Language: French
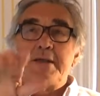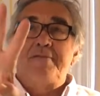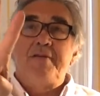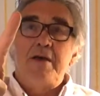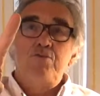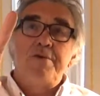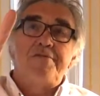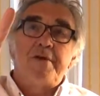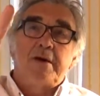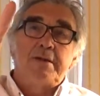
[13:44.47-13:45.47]
Il y a 20
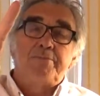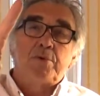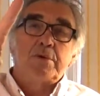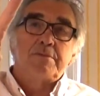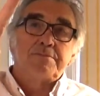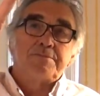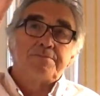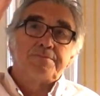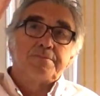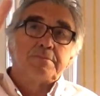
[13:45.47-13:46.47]
UFR à l'époque.
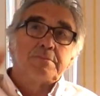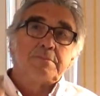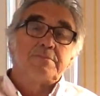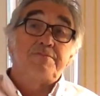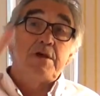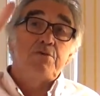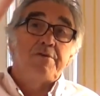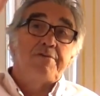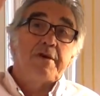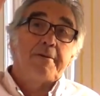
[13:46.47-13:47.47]
20
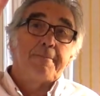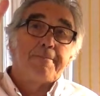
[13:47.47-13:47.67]
UFR.